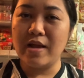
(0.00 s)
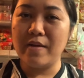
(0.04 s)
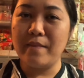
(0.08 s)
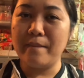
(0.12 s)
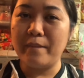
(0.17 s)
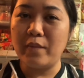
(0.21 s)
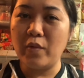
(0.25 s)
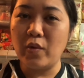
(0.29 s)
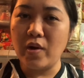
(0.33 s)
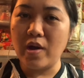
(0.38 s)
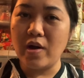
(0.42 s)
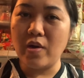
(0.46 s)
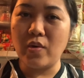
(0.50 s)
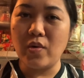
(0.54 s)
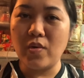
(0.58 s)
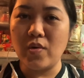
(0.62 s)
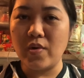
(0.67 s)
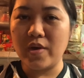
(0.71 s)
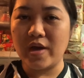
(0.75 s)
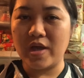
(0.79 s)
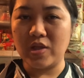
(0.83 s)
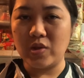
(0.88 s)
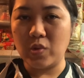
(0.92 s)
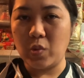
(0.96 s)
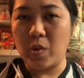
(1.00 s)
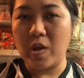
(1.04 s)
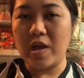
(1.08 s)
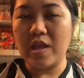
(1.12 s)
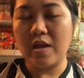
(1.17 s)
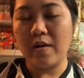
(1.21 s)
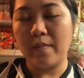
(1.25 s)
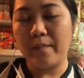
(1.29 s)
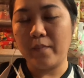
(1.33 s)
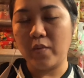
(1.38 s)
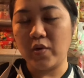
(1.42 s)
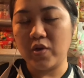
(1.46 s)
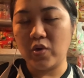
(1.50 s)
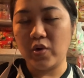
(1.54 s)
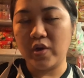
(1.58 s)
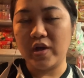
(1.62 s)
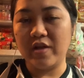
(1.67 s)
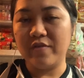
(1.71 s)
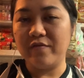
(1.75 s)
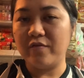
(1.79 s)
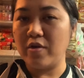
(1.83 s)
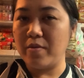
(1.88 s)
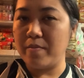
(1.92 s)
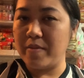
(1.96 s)
lang po ako, kinuha lang po yung
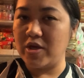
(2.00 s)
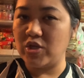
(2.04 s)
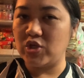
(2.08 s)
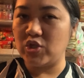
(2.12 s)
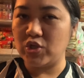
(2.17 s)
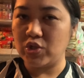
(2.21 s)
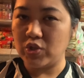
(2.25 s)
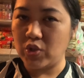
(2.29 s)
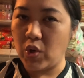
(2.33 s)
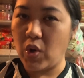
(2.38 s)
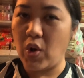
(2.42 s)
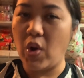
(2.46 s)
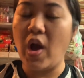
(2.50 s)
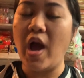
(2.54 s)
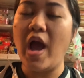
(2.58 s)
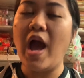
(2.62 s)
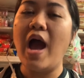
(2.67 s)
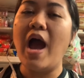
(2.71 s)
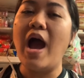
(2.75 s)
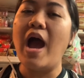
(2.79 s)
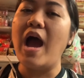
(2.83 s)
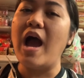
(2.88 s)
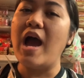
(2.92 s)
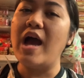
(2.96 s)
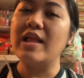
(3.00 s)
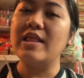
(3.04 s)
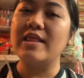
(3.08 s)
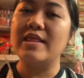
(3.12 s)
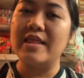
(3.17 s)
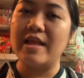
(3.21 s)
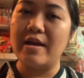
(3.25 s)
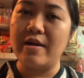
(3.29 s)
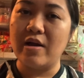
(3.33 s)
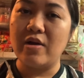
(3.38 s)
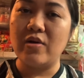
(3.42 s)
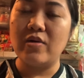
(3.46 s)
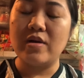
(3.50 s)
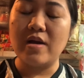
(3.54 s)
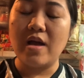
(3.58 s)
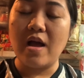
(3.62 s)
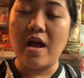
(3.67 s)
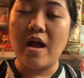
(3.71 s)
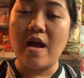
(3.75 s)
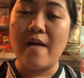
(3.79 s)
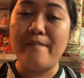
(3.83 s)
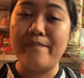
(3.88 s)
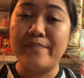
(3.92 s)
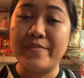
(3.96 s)
information ko at na,
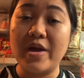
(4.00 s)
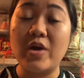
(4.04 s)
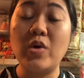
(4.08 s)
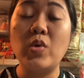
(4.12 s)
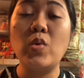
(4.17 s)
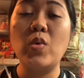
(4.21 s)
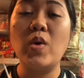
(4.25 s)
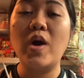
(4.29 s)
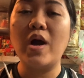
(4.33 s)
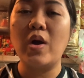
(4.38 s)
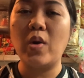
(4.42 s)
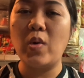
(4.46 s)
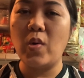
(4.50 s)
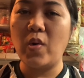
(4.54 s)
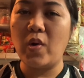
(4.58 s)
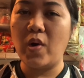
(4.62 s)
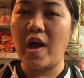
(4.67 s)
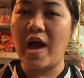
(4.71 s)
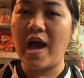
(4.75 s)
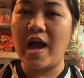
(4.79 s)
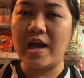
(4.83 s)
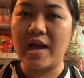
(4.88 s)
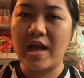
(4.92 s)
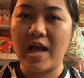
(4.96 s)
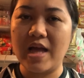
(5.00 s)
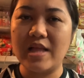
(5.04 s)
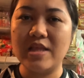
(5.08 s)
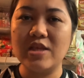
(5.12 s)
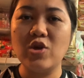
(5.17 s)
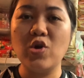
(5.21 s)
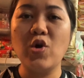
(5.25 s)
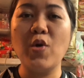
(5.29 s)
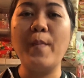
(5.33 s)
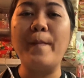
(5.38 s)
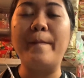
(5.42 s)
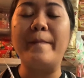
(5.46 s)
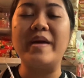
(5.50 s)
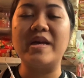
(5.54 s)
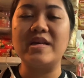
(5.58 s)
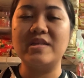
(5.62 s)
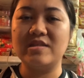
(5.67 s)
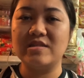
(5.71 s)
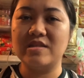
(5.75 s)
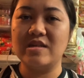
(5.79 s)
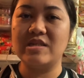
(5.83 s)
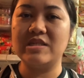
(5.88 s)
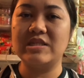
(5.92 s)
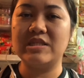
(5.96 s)
um, nakuha ko kaagad yung
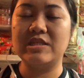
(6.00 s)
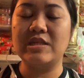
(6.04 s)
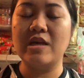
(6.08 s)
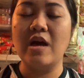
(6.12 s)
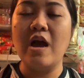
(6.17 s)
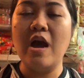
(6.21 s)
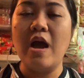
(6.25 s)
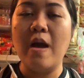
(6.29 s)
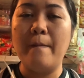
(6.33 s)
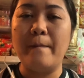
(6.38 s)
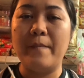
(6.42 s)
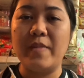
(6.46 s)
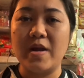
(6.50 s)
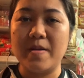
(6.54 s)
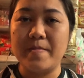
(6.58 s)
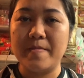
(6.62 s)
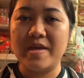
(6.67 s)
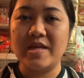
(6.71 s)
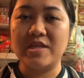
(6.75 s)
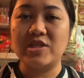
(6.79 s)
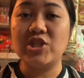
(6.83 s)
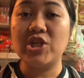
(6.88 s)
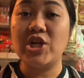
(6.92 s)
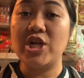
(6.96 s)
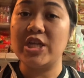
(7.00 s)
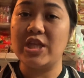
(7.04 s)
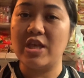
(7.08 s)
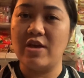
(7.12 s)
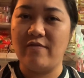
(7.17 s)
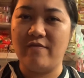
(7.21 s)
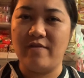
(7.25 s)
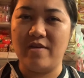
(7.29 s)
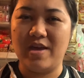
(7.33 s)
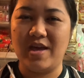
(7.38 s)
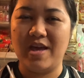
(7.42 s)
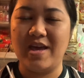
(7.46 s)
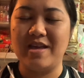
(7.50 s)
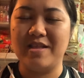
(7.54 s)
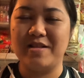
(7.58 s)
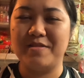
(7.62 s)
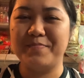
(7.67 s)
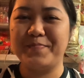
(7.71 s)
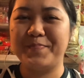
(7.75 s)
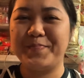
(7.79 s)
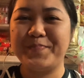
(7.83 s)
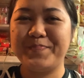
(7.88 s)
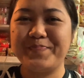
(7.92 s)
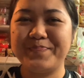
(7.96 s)
business permit certificate.
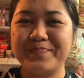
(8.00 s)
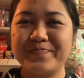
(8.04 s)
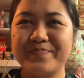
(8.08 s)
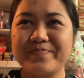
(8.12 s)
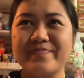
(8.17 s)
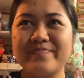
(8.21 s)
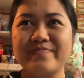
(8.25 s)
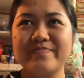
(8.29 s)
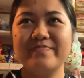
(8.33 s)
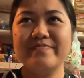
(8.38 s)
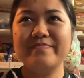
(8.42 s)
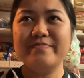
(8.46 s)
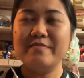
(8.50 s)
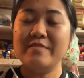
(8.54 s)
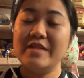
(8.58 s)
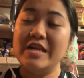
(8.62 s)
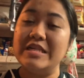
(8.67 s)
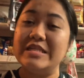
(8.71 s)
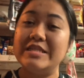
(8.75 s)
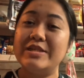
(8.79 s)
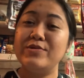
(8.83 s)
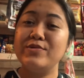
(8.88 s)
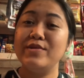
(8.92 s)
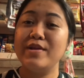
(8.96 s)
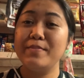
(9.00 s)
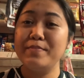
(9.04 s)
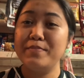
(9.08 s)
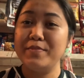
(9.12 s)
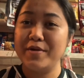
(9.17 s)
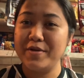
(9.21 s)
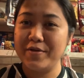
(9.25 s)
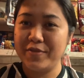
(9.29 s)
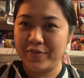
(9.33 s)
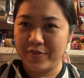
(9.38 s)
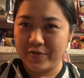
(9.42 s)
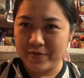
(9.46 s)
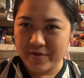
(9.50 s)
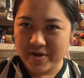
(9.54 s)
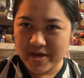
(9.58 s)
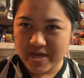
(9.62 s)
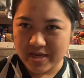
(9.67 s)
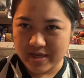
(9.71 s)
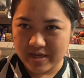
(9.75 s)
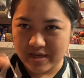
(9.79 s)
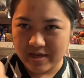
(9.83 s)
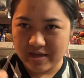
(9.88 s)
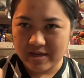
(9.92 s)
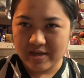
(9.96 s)
So, number
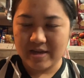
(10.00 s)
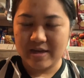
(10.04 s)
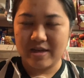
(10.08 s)
three.